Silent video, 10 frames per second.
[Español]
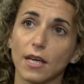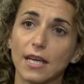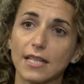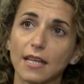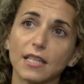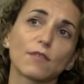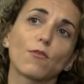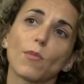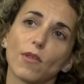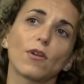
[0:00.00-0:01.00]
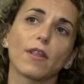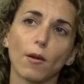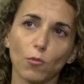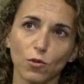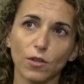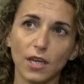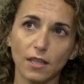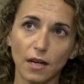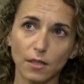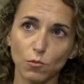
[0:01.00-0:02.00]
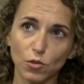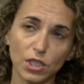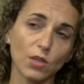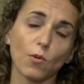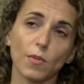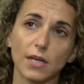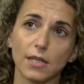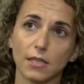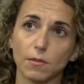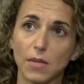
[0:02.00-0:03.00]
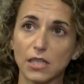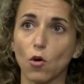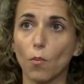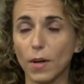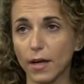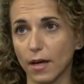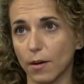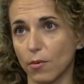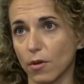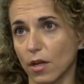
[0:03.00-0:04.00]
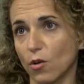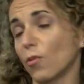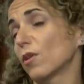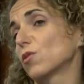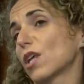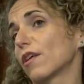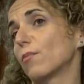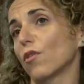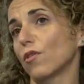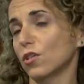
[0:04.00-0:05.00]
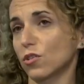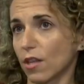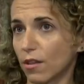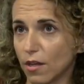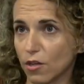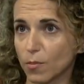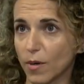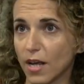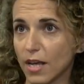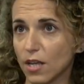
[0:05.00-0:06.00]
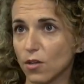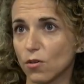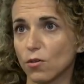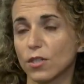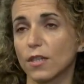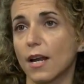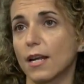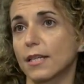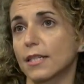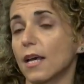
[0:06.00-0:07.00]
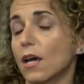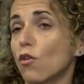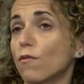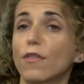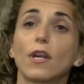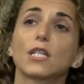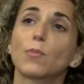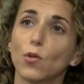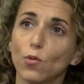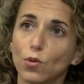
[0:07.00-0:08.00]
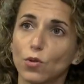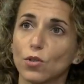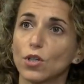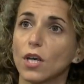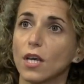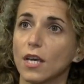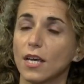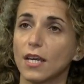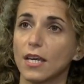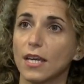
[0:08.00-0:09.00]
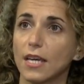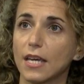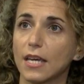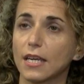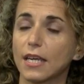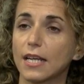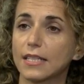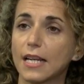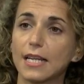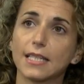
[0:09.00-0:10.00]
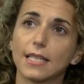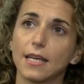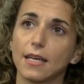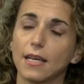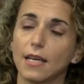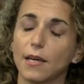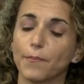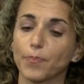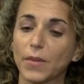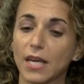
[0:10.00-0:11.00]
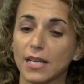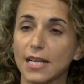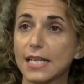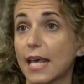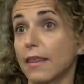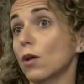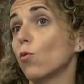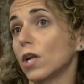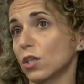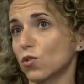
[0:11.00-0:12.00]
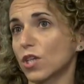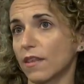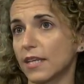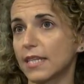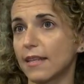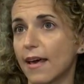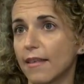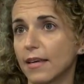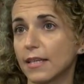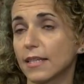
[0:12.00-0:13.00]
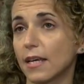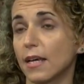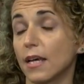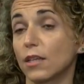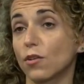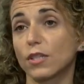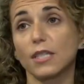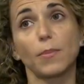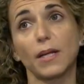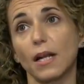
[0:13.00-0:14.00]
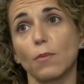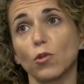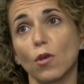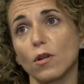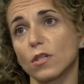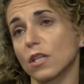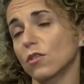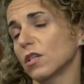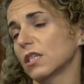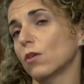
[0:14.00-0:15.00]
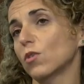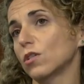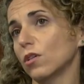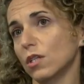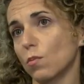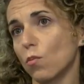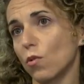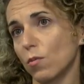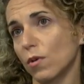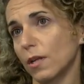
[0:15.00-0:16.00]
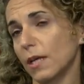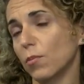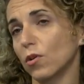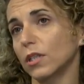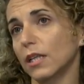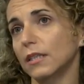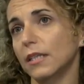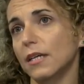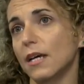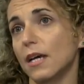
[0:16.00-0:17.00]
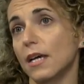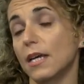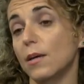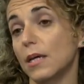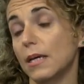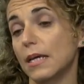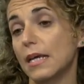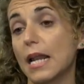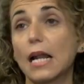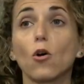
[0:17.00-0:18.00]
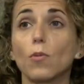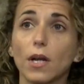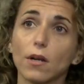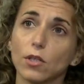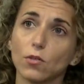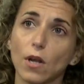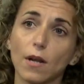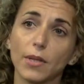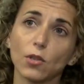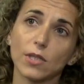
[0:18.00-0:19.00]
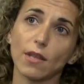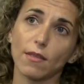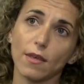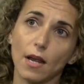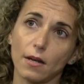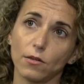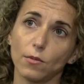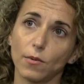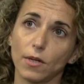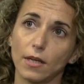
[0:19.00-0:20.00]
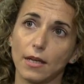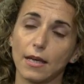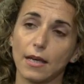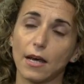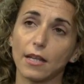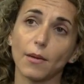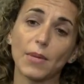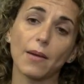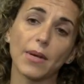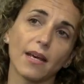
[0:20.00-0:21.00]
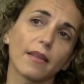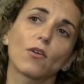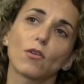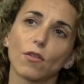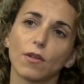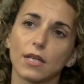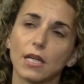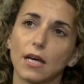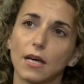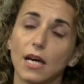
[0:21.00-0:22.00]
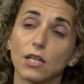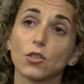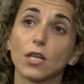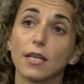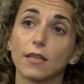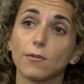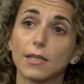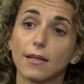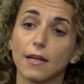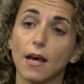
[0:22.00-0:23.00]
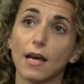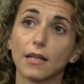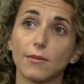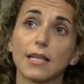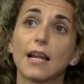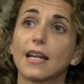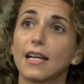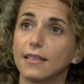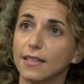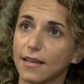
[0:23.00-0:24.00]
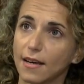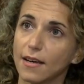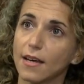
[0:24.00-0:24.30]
esa transformación hacia el mundo digital es muchísimo más, más compleja, porque no podremos hacer procesos sencillos para ellos, darles, ofrecerles productos eh, que se les, eh, se les adecuen a sus necesidades. Entonces, para el mundo de los datos en esta cuestión es muy, muy importante y, el gobierno es un elemento esencial, porque ahora también la manera de conocer a esos clientes va a ser a través de la analítica,